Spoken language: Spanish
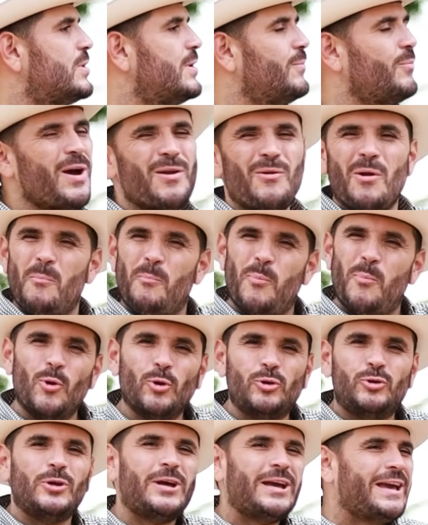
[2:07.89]
Bueno, el
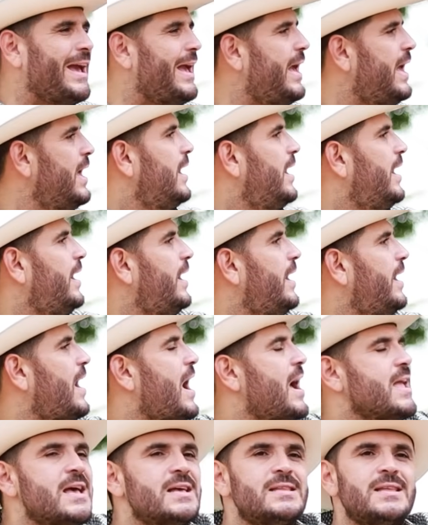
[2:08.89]
punto es que eh,
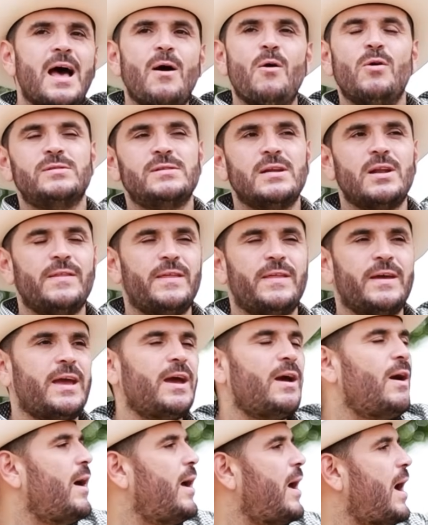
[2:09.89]
allá ah, se las dejé,
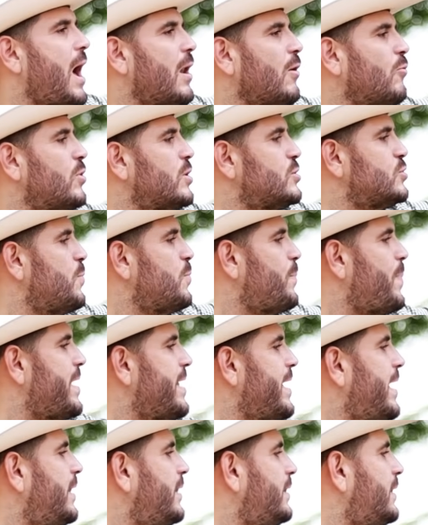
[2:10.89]
algunas son
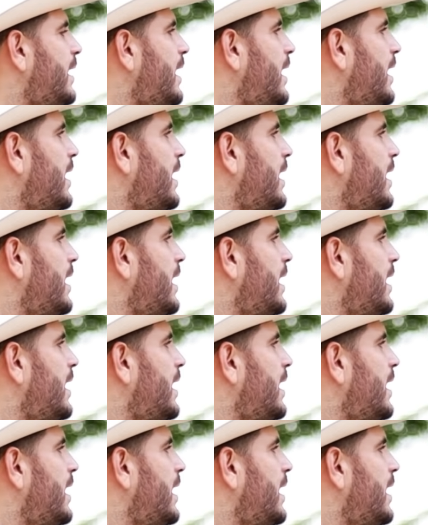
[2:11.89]
parientes,